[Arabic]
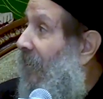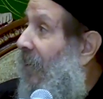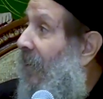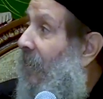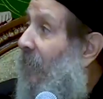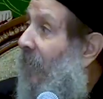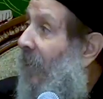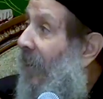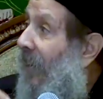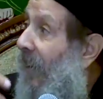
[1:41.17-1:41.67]

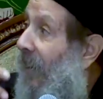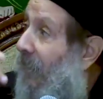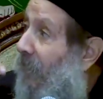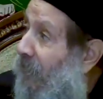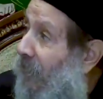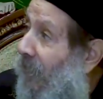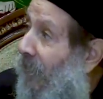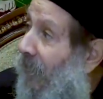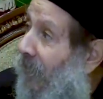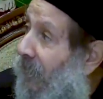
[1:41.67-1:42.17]
ده
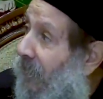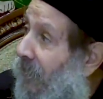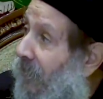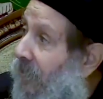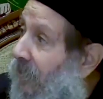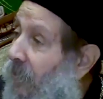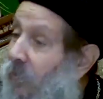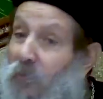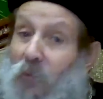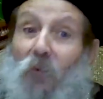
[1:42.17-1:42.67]
علشان خاطر
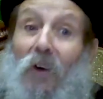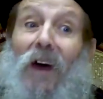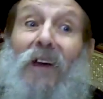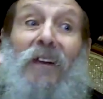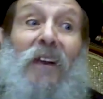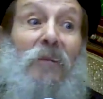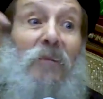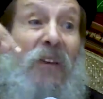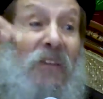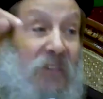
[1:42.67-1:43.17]
يمسكوا
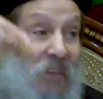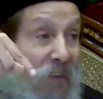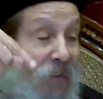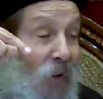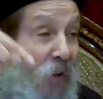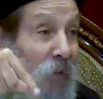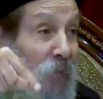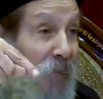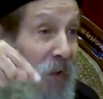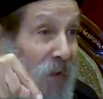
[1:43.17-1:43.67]
على المسيح
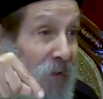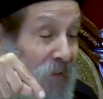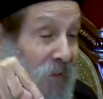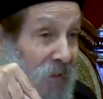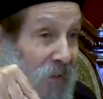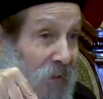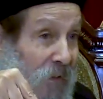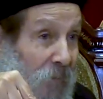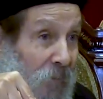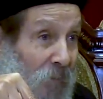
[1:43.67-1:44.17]
له المجد
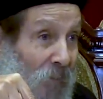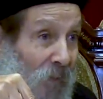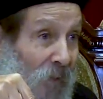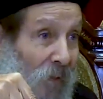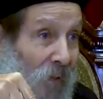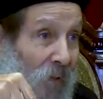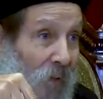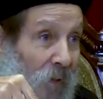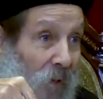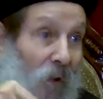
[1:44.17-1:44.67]
ايه؟
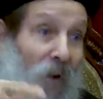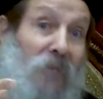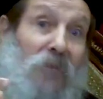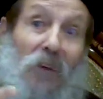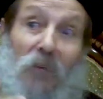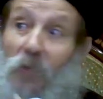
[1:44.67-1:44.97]
غلطه